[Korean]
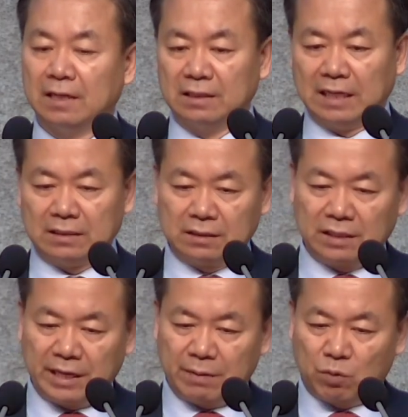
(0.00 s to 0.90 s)
나는
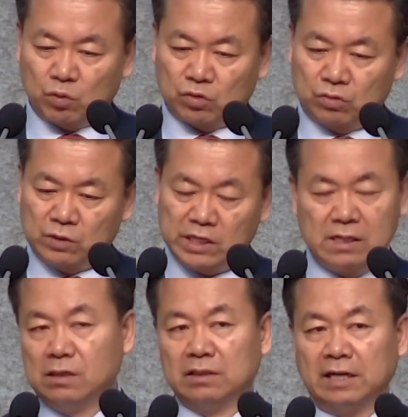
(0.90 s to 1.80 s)
내 목숨을
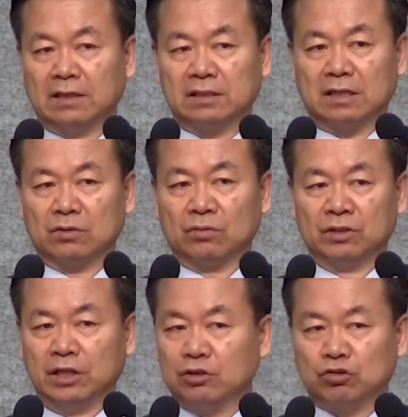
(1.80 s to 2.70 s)
잃는다 할지라도
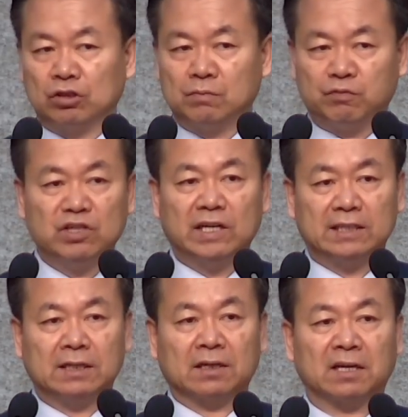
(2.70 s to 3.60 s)
예수를
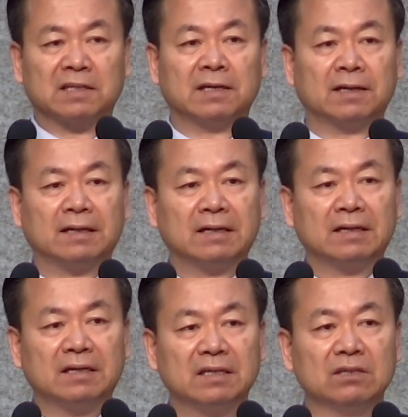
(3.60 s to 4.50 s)
부인하지 않겠다.
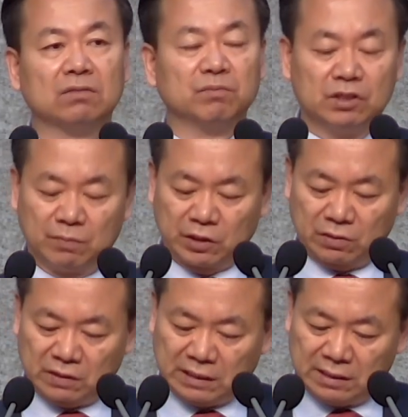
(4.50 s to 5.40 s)
이런 믿음의
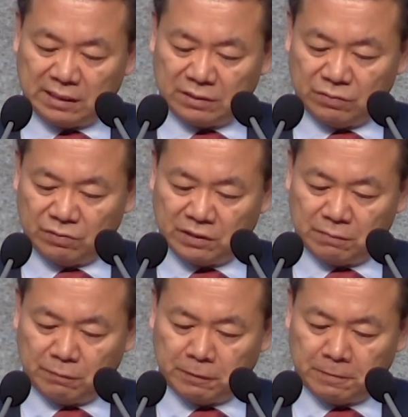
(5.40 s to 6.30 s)
결단을 가지고
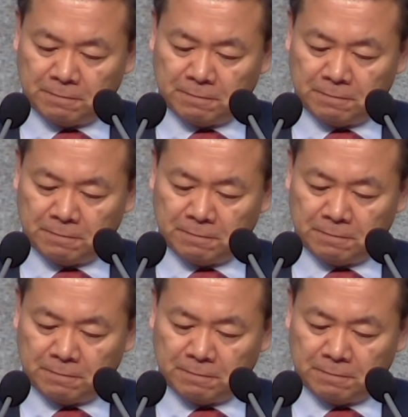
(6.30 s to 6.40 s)
계십니까?